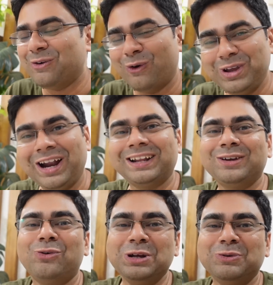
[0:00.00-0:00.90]
ওই আর কি
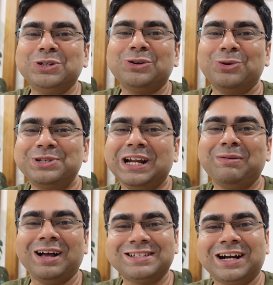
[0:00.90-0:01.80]
গড়িমসি করছিলাম
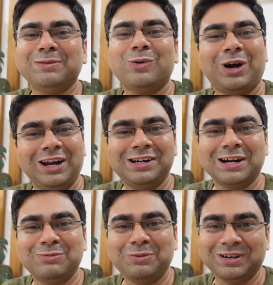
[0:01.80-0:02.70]
আজ কাটবো কাল
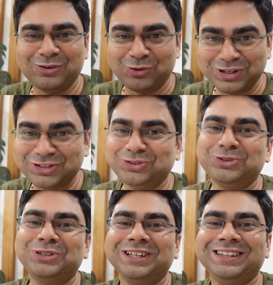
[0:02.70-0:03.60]
কাটবো বাট গণেশ
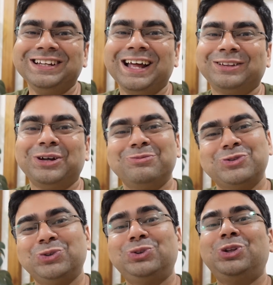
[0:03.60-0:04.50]
চতুর্থীর দিন একদম
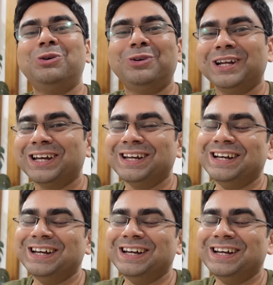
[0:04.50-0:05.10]
শুদ্ধ মনে